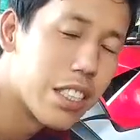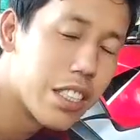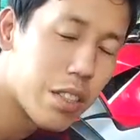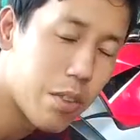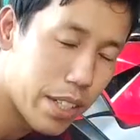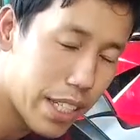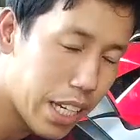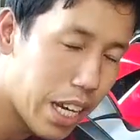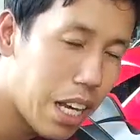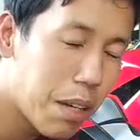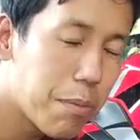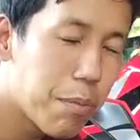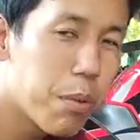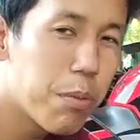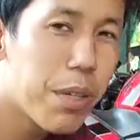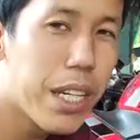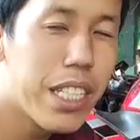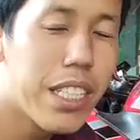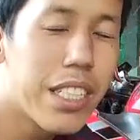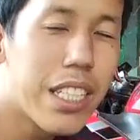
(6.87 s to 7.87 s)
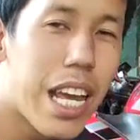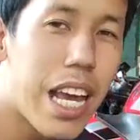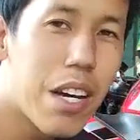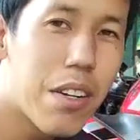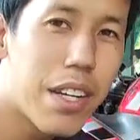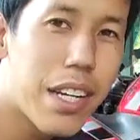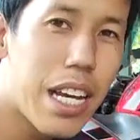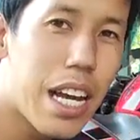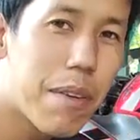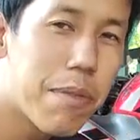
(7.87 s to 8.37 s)
สวัสดีครับ พบกันอีกแล้
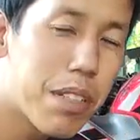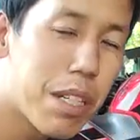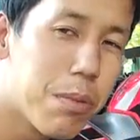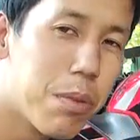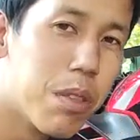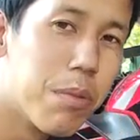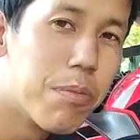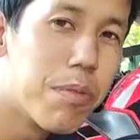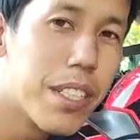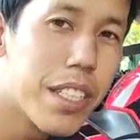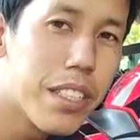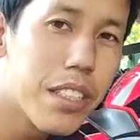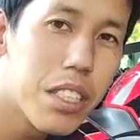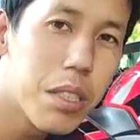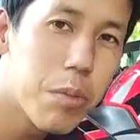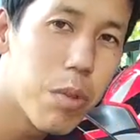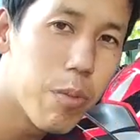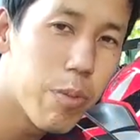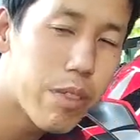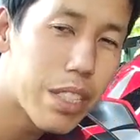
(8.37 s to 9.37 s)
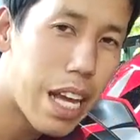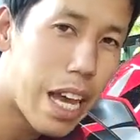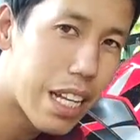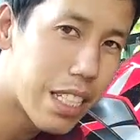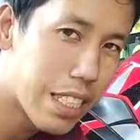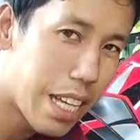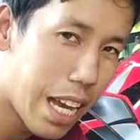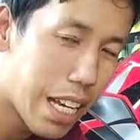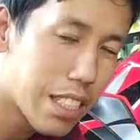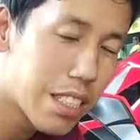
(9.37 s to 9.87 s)
วนะครับกับผม เจษซีพมสา
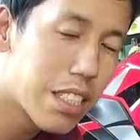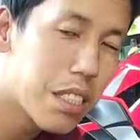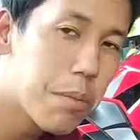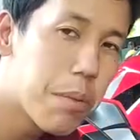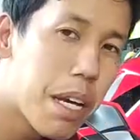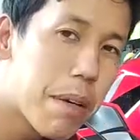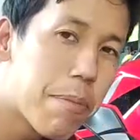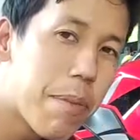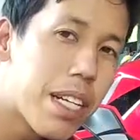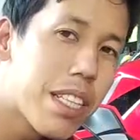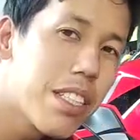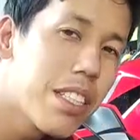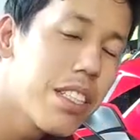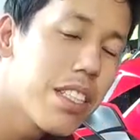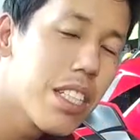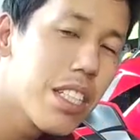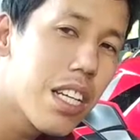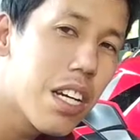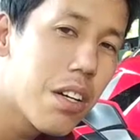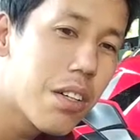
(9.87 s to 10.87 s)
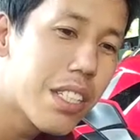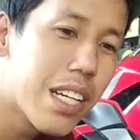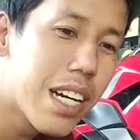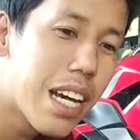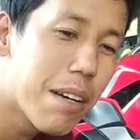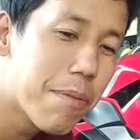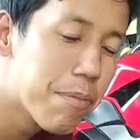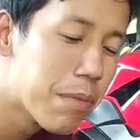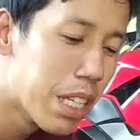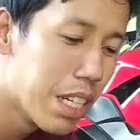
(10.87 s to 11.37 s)
จาก c ียปาร์ตี้ชาแนล
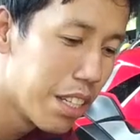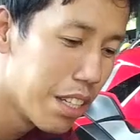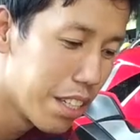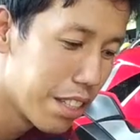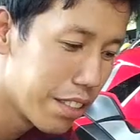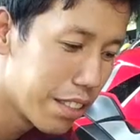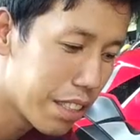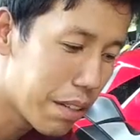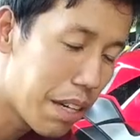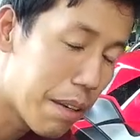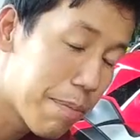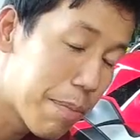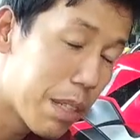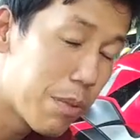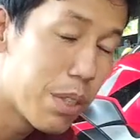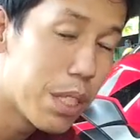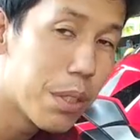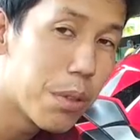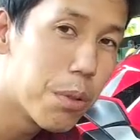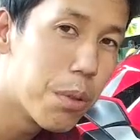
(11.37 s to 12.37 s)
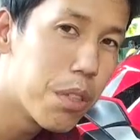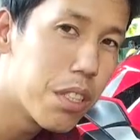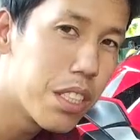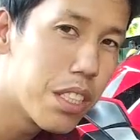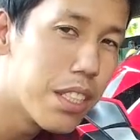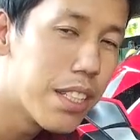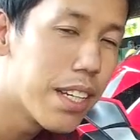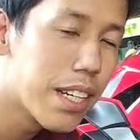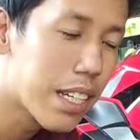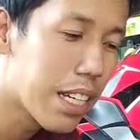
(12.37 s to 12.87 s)
นะครับสำหรับในวิดีโอ
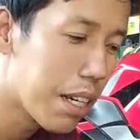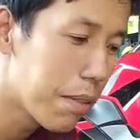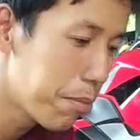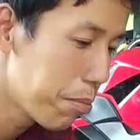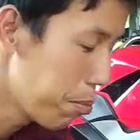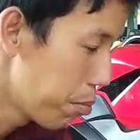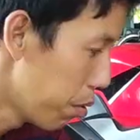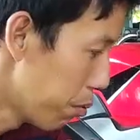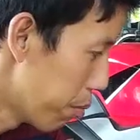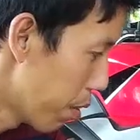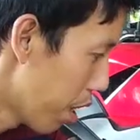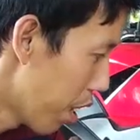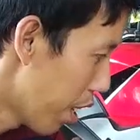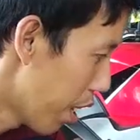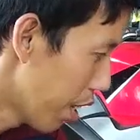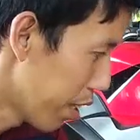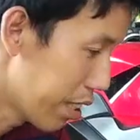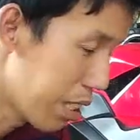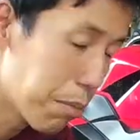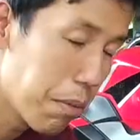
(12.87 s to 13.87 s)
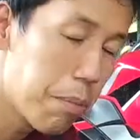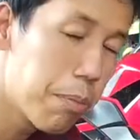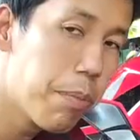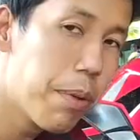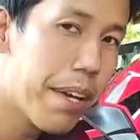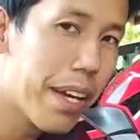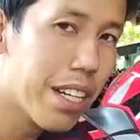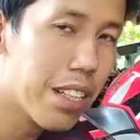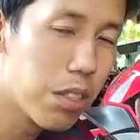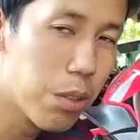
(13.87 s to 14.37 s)
นี้นะครับผมก็จะมา
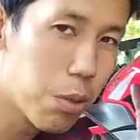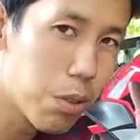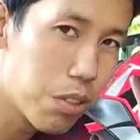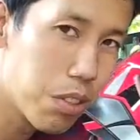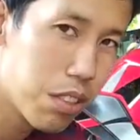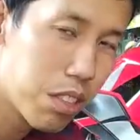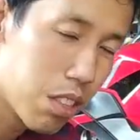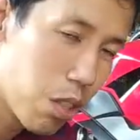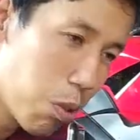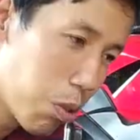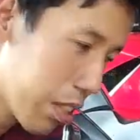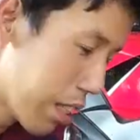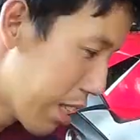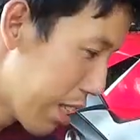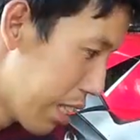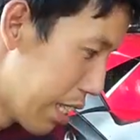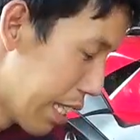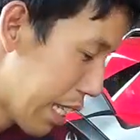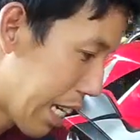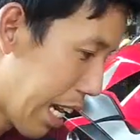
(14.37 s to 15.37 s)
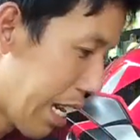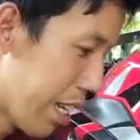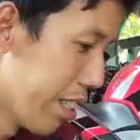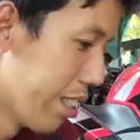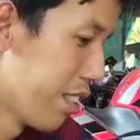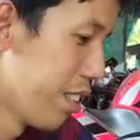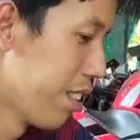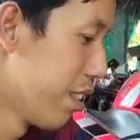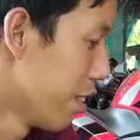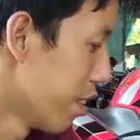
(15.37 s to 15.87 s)
เปลี่ยนชุดโซ่สเตอร์กัน
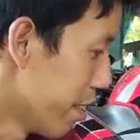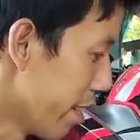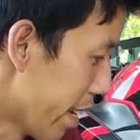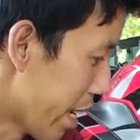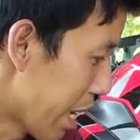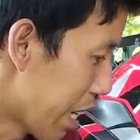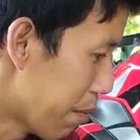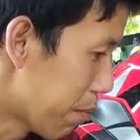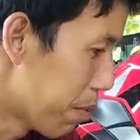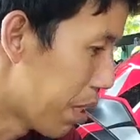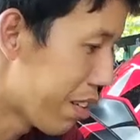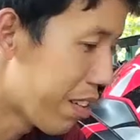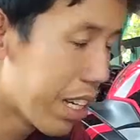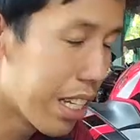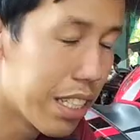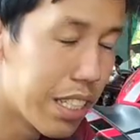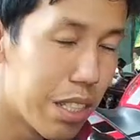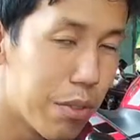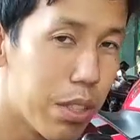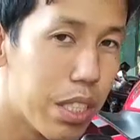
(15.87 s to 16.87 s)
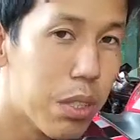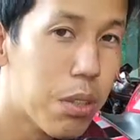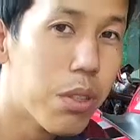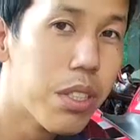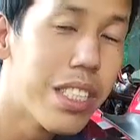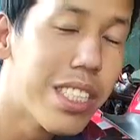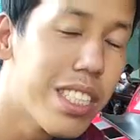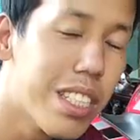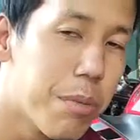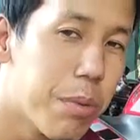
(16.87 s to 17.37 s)
นะครับ แต่ว่าในวิดีโอ
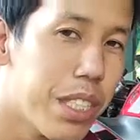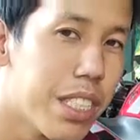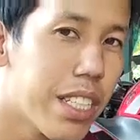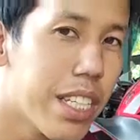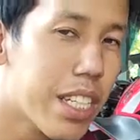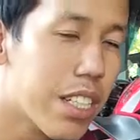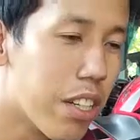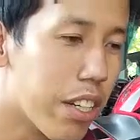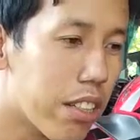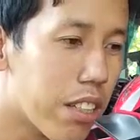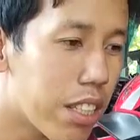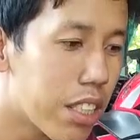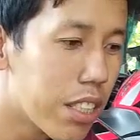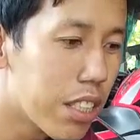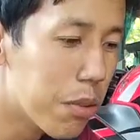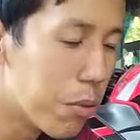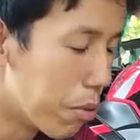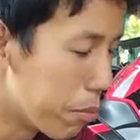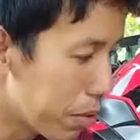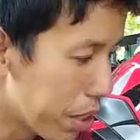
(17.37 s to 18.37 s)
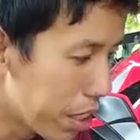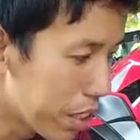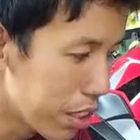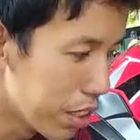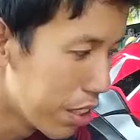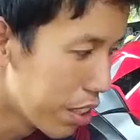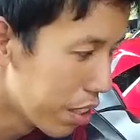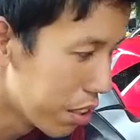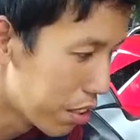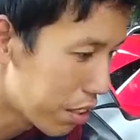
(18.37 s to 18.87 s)
นี้จะพิเศษหน่อยก็คือผมจะ
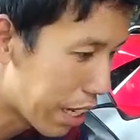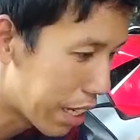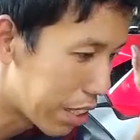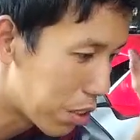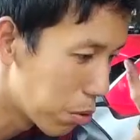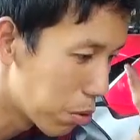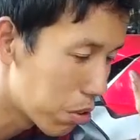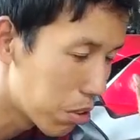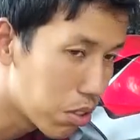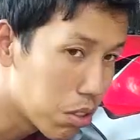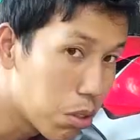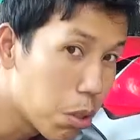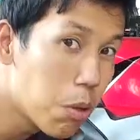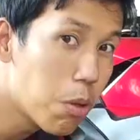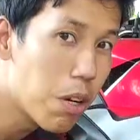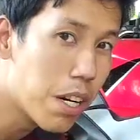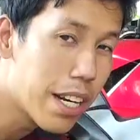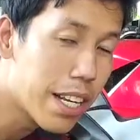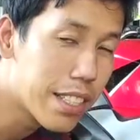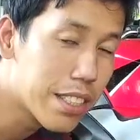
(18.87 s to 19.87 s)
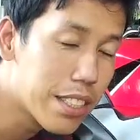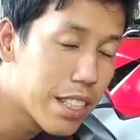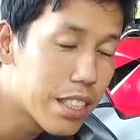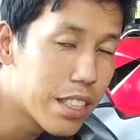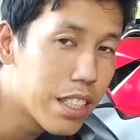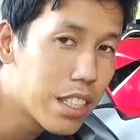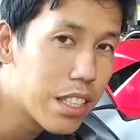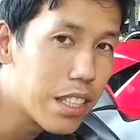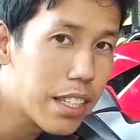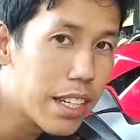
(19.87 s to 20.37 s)
ใส่ชุดโซ่และส
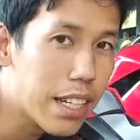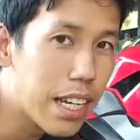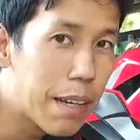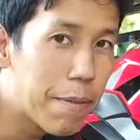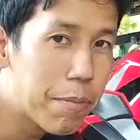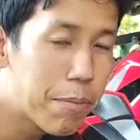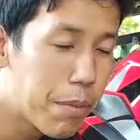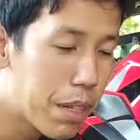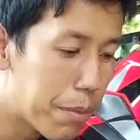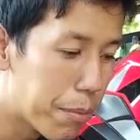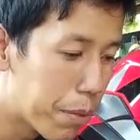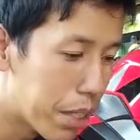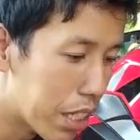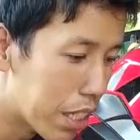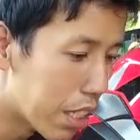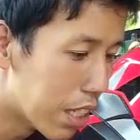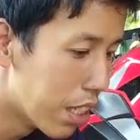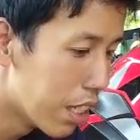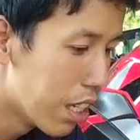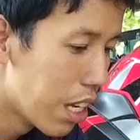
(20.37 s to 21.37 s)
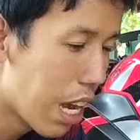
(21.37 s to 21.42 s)
เตอร์นะครับ เป็นเบอร์